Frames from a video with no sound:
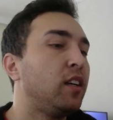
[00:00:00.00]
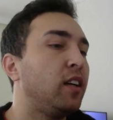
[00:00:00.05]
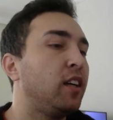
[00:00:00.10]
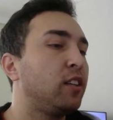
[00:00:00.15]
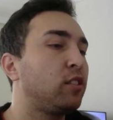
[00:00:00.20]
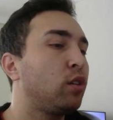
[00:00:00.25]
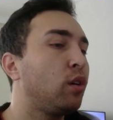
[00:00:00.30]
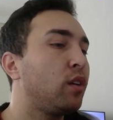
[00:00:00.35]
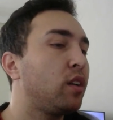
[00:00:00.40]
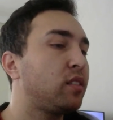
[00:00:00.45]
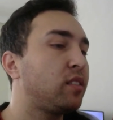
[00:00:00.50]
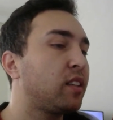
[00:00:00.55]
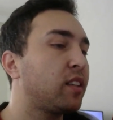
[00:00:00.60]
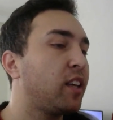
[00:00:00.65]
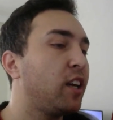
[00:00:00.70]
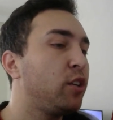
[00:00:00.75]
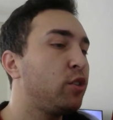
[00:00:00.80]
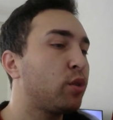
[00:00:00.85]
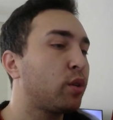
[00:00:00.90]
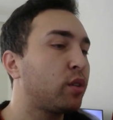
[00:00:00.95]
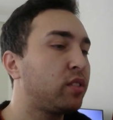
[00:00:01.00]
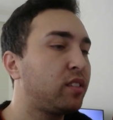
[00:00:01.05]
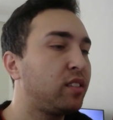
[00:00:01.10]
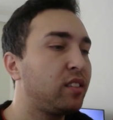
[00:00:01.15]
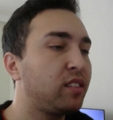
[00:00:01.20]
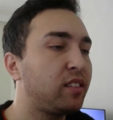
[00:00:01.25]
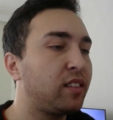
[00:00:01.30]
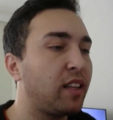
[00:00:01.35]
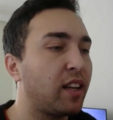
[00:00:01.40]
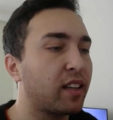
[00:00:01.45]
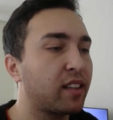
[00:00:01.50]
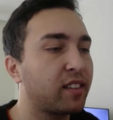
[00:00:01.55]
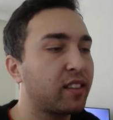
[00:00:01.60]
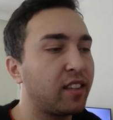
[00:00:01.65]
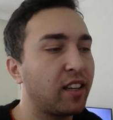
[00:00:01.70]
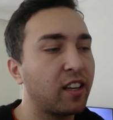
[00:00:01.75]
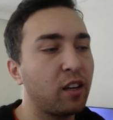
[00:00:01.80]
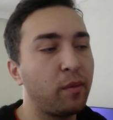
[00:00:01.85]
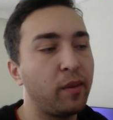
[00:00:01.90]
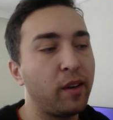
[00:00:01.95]
E sonrasında Kenjuki sırtarak
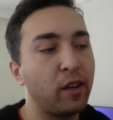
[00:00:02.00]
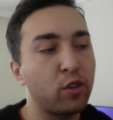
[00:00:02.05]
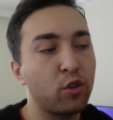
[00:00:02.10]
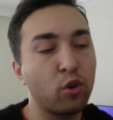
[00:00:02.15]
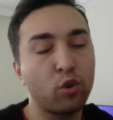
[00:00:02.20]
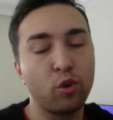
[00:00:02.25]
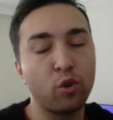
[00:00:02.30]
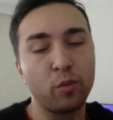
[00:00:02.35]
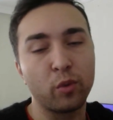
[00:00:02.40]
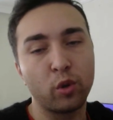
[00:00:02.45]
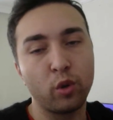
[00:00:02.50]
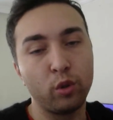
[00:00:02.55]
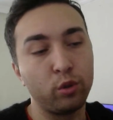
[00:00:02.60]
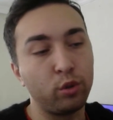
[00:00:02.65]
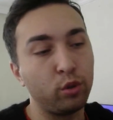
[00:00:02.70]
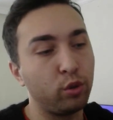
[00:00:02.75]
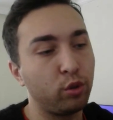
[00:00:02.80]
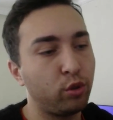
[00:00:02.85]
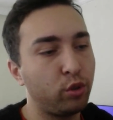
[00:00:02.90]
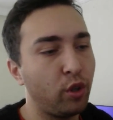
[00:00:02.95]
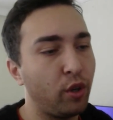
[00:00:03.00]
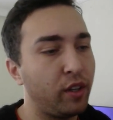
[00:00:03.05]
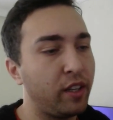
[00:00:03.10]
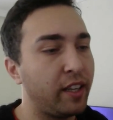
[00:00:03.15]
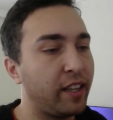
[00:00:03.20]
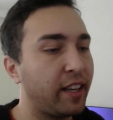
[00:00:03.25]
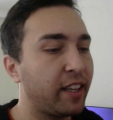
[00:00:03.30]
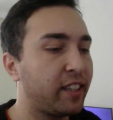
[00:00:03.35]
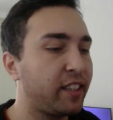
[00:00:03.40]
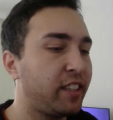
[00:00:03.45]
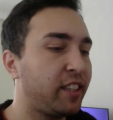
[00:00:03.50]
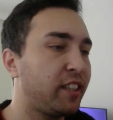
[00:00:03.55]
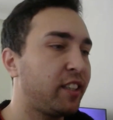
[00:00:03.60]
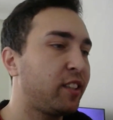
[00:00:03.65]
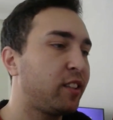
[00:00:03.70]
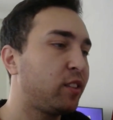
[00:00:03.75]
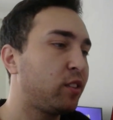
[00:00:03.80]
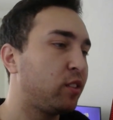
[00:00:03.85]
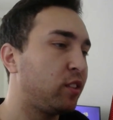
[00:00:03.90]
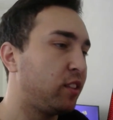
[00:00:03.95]
Takaba'ya çok komik olduğunu söyleyerek
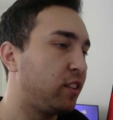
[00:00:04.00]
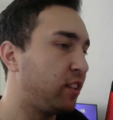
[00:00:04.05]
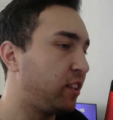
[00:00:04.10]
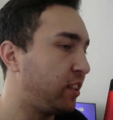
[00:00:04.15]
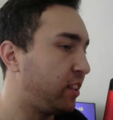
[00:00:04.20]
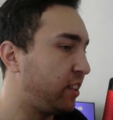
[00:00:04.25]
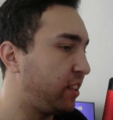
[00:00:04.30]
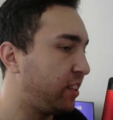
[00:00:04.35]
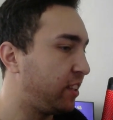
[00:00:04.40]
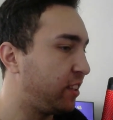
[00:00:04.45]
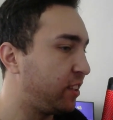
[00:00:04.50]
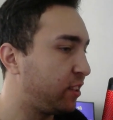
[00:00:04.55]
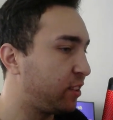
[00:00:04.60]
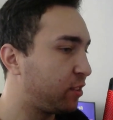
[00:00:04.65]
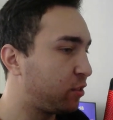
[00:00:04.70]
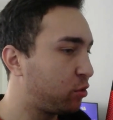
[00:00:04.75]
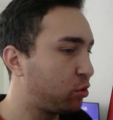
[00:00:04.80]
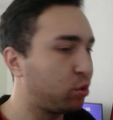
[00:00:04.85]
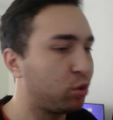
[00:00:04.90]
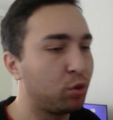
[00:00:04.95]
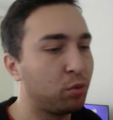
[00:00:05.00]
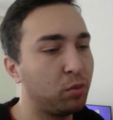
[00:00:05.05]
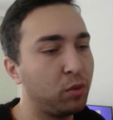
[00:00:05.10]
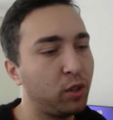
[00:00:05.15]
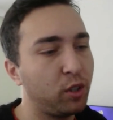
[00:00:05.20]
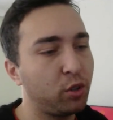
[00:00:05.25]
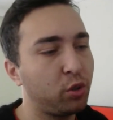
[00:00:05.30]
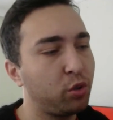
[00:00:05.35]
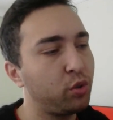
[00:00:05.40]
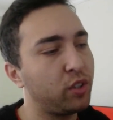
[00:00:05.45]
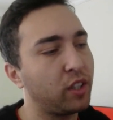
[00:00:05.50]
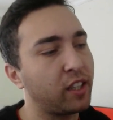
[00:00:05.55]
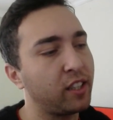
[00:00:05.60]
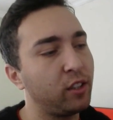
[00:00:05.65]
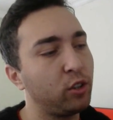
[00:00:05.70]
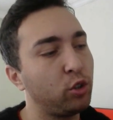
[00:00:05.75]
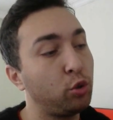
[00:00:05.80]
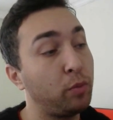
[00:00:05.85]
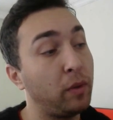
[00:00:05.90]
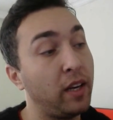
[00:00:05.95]
e, durumu şu
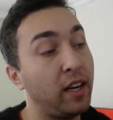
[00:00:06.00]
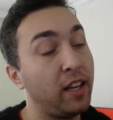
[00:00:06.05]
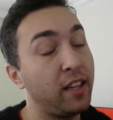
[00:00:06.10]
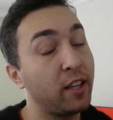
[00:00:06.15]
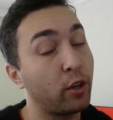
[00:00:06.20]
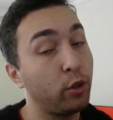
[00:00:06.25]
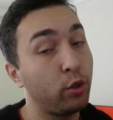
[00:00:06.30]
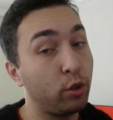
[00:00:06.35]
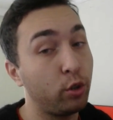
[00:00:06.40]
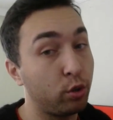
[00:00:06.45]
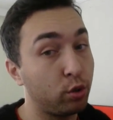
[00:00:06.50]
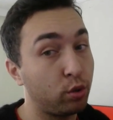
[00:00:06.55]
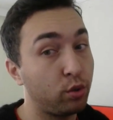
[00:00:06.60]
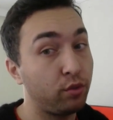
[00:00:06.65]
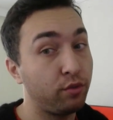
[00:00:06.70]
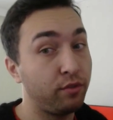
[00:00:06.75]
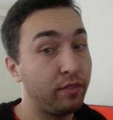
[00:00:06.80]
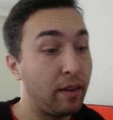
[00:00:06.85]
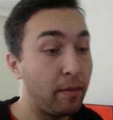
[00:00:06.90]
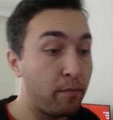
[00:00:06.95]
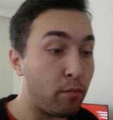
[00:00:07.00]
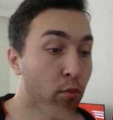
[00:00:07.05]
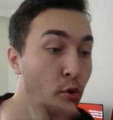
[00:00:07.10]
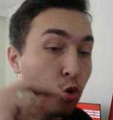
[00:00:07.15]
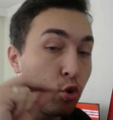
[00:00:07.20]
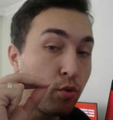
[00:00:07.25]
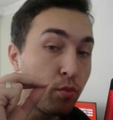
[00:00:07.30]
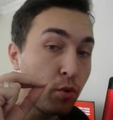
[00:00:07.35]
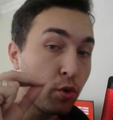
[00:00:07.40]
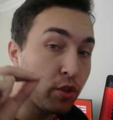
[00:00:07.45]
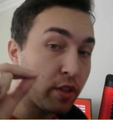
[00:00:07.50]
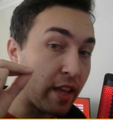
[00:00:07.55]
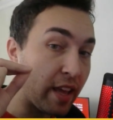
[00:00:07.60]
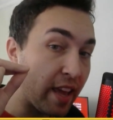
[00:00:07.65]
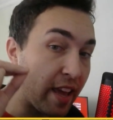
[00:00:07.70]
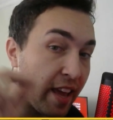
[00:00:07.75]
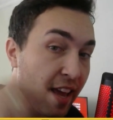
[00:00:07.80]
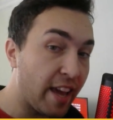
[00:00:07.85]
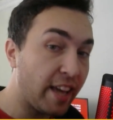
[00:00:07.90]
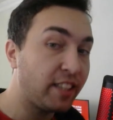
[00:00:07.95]
şekilde şu panelde görüyoruz. Ve bölümün
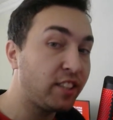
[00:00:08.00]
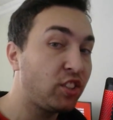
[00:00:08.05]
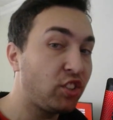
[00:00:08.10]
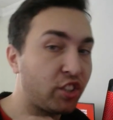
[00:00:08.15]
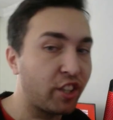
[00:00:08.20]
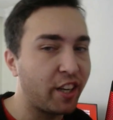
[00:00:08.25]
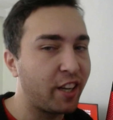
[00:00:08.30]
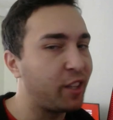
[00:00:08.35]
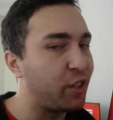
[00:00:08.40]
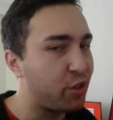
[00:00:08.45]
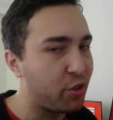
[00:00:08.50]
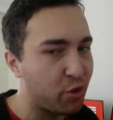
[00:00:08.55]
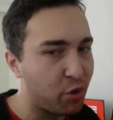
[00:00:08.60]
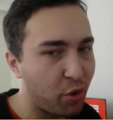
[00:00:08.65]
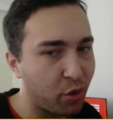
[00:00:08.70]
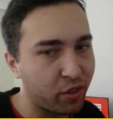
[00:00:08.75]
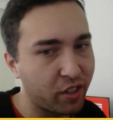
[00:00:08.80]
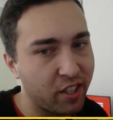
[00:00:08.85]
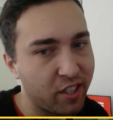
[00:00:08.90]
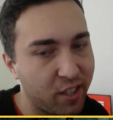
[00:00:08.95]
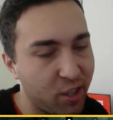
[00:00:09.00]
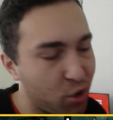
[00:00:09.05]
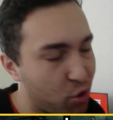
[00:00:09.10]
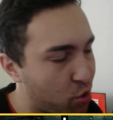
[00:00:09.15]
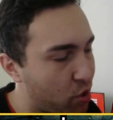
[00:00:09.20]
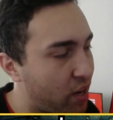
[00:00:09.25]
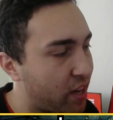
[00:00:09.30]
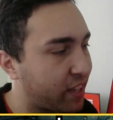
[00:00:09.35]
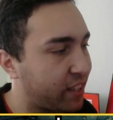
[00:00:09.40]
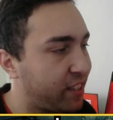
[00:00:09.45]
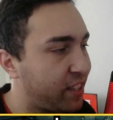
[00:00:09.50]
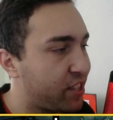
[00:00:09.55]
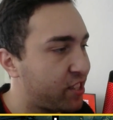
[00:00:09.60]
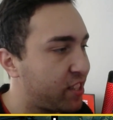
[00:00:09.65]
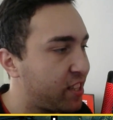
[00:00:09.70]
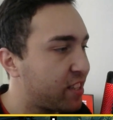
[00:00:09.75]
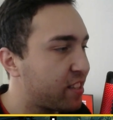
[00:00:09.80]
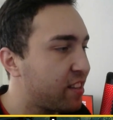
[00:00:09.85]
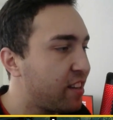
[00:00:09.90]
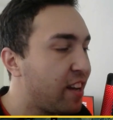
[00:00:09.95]
en can alıcı noktası da şu
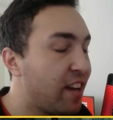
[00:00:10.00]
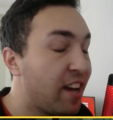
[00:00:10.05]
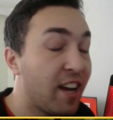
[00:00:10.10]
arkadaşlar.